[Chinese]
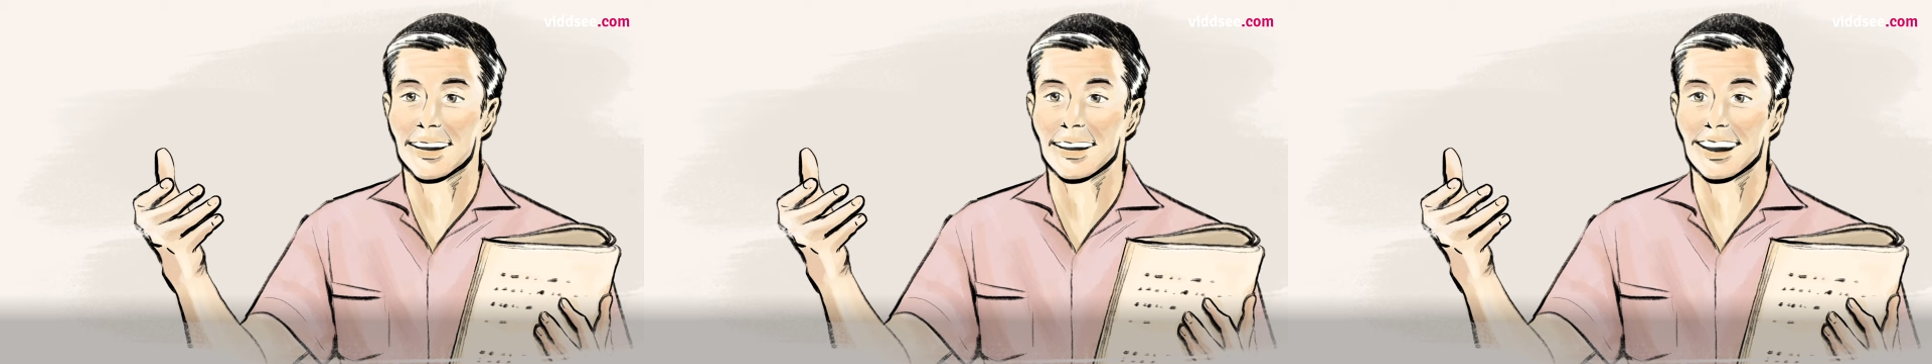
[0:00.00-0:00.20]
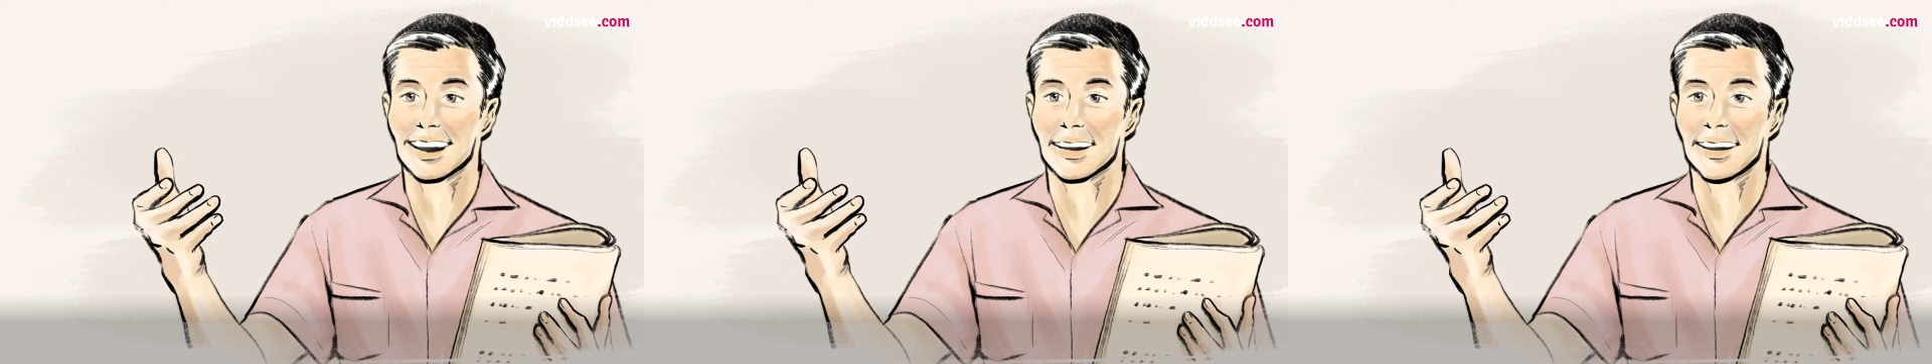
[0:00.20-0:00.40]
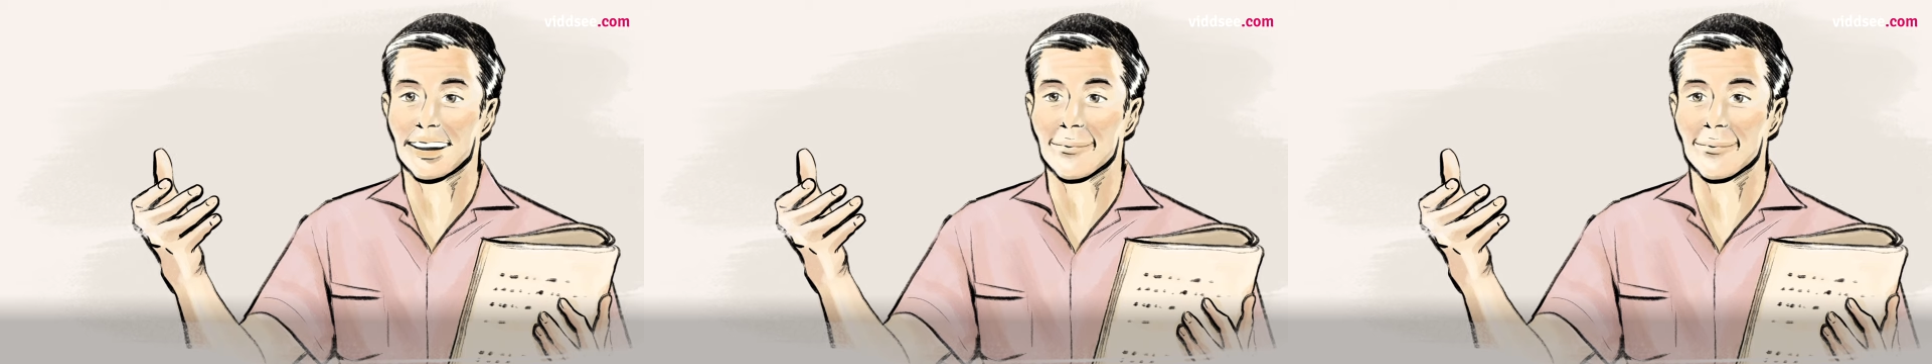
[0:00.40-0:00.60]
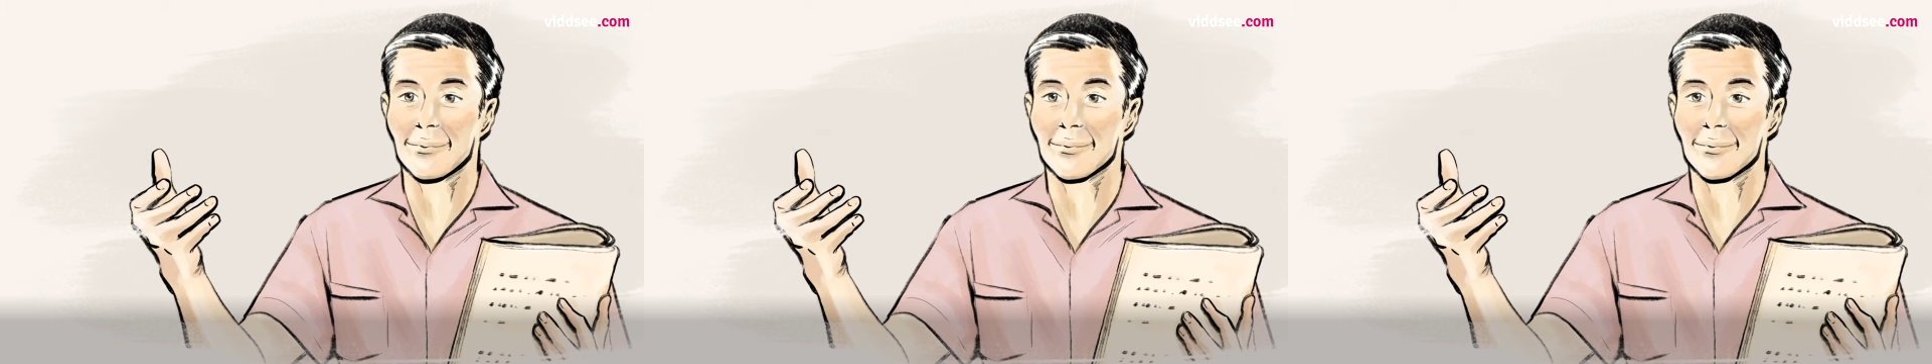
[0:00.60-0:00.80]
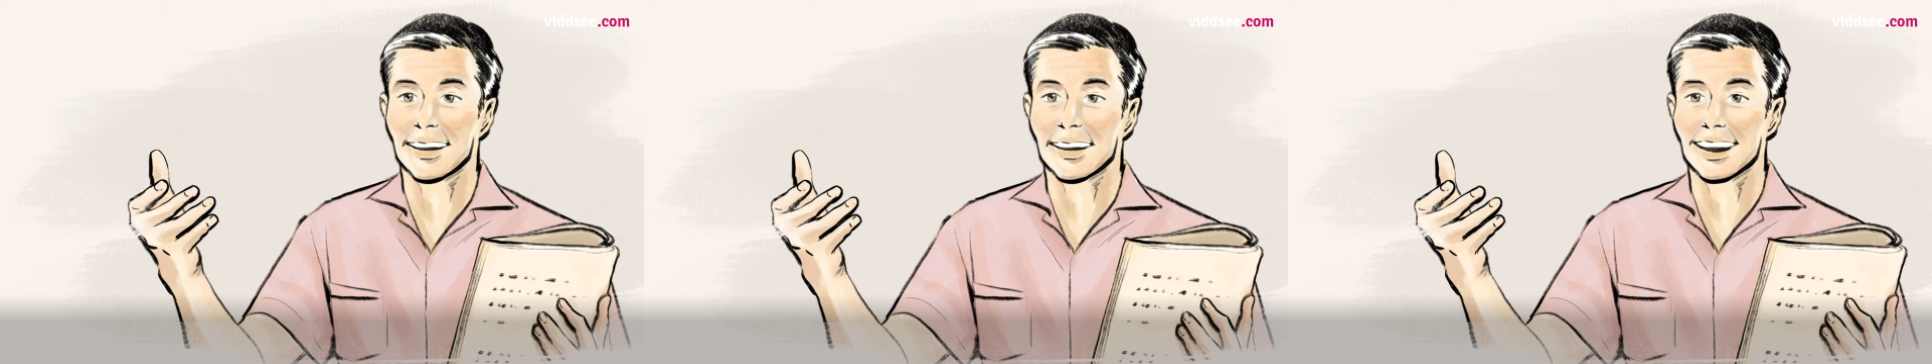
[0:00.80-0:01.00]
都是到了
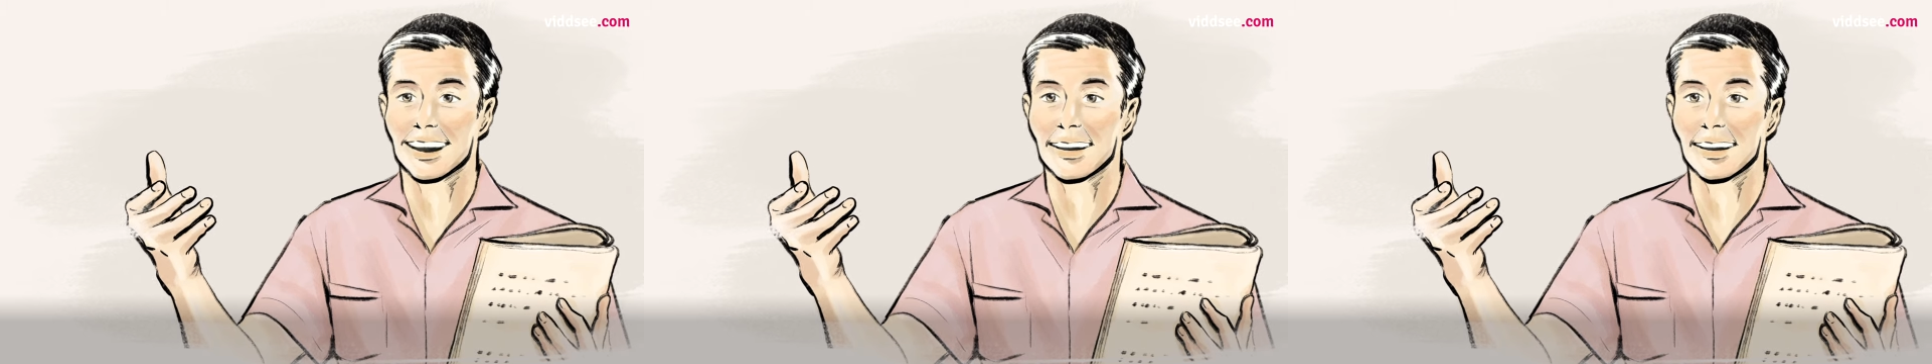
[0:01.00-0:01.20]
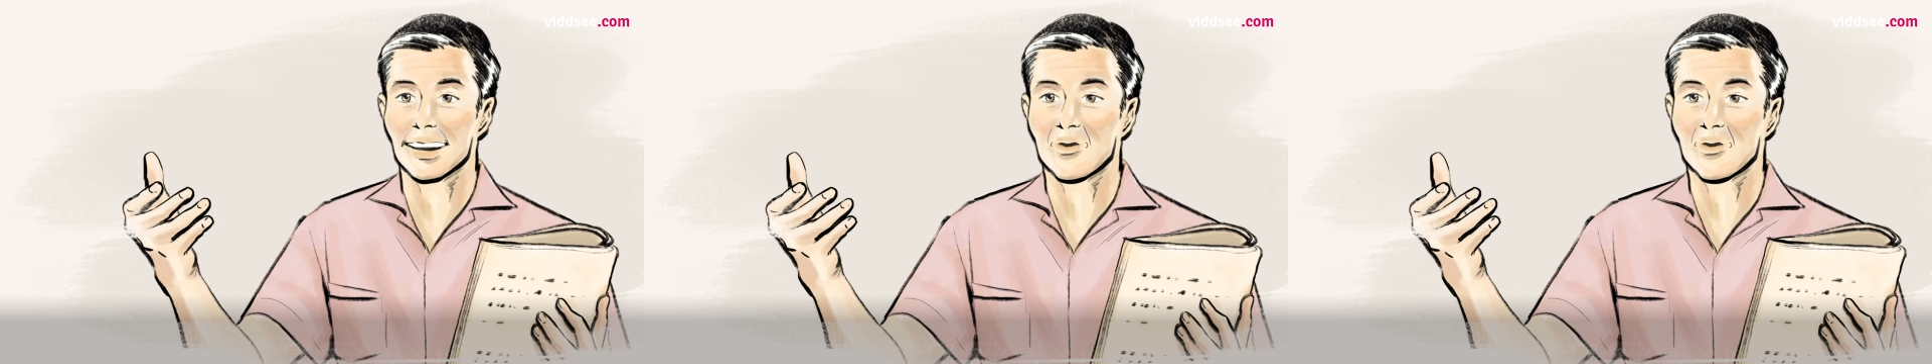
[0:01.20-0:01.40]
最后那